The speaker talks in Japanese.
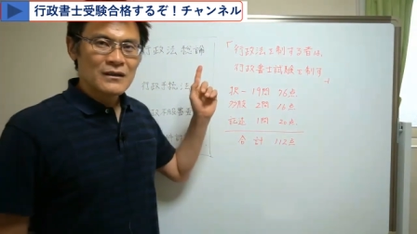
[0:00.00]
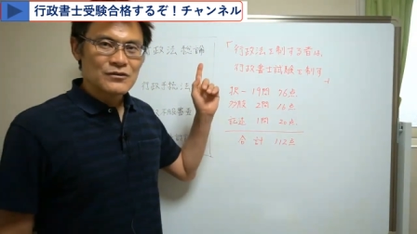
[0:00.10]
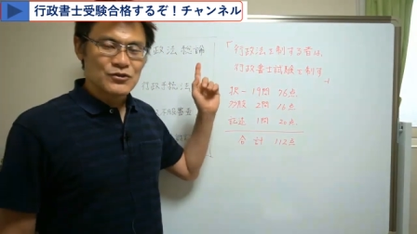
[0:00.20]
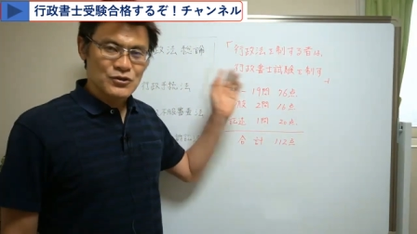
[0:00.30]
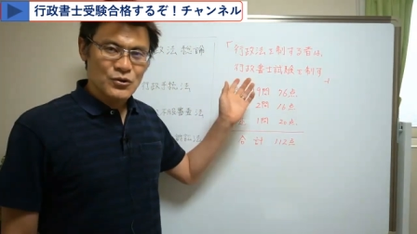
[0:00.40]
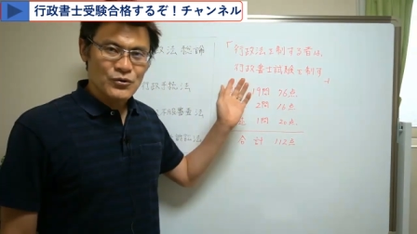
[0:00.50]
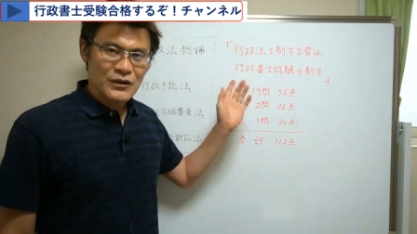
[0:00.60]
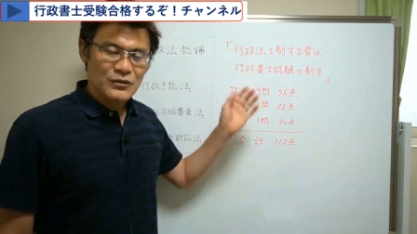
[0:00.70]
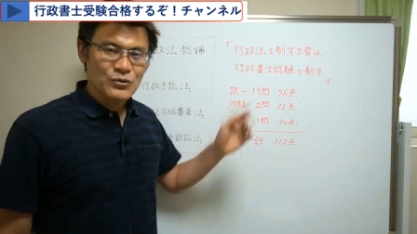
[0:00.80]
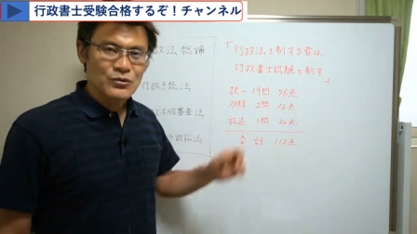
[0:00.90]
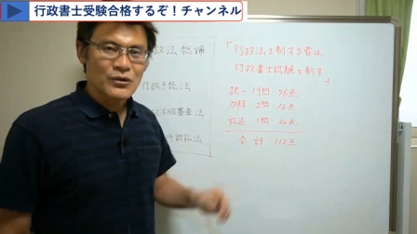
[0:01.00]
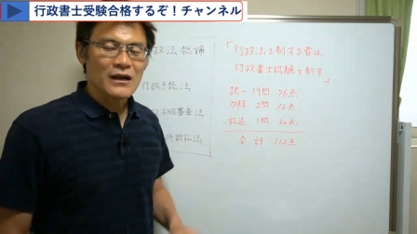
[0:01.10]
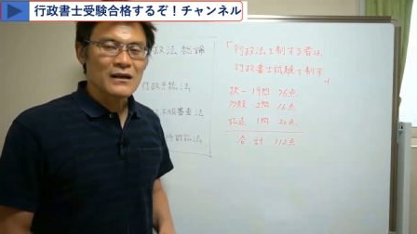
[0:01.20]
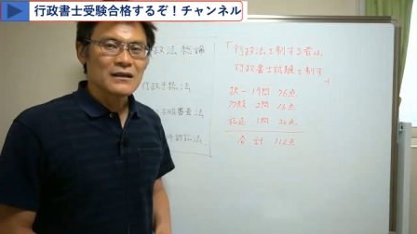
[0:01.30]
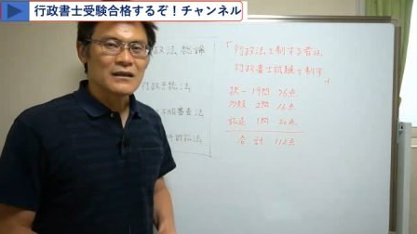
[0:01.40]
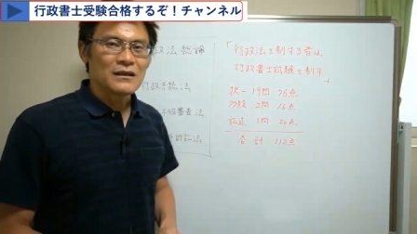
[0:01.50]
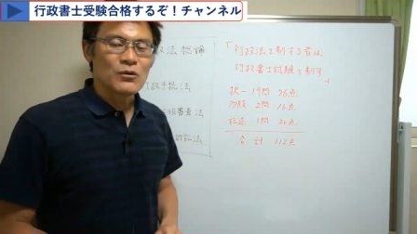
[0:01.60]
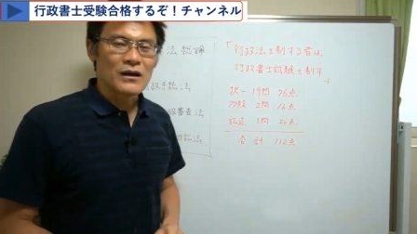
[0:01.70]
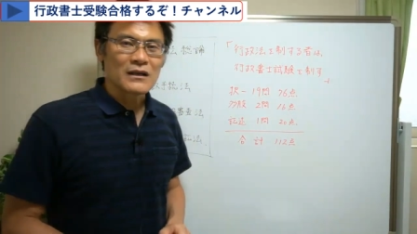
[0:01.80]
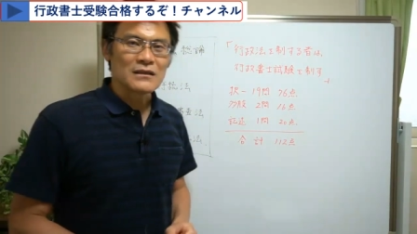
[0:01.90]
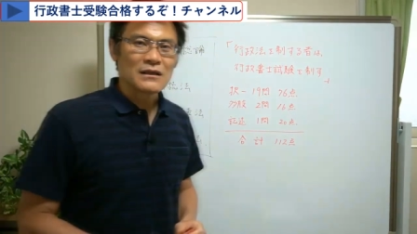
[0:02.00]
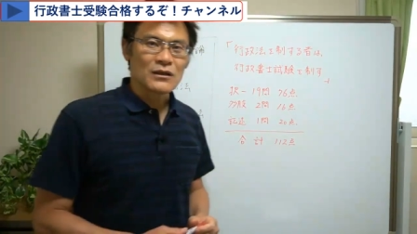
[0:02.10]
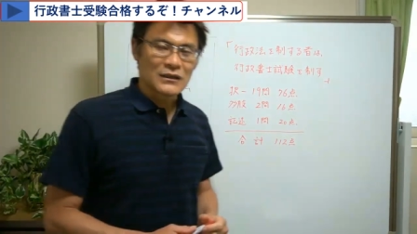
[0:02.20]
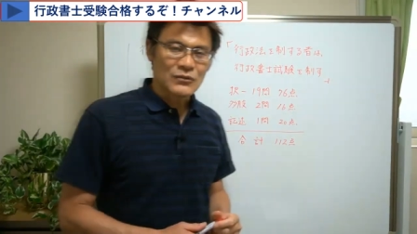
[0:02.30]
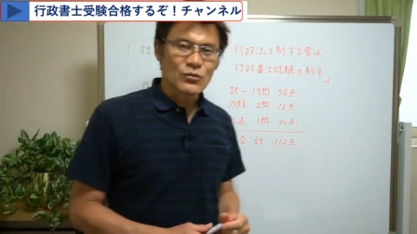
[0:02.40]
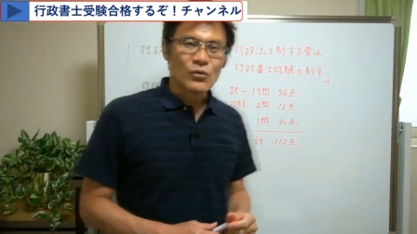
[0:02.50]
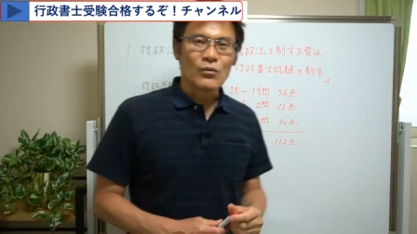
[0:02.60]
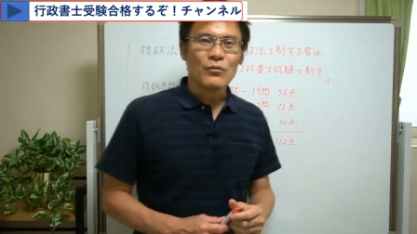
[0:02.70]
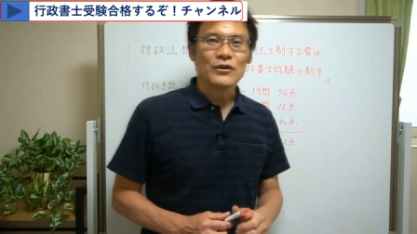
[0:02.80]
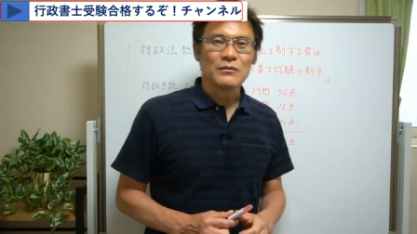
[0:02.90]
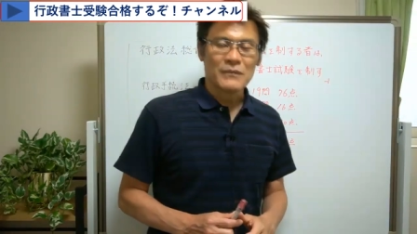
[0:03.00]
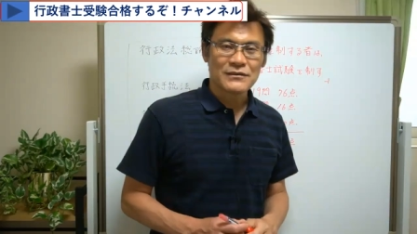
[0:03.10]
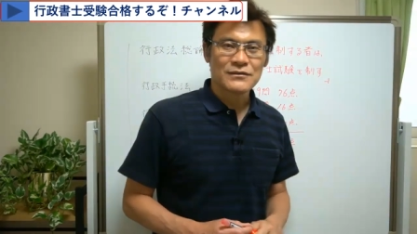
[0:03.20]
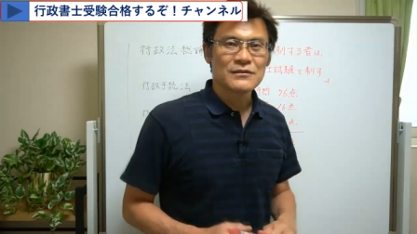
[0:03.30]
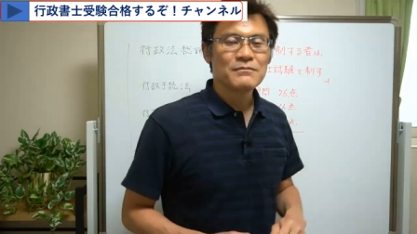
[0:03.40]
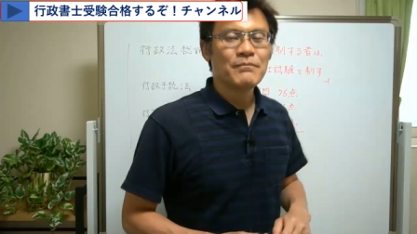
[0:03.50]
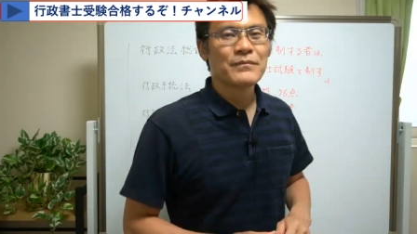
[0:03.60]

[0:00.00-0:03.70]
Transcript: 重要性というのが、えー、お分かりになるかなと思います。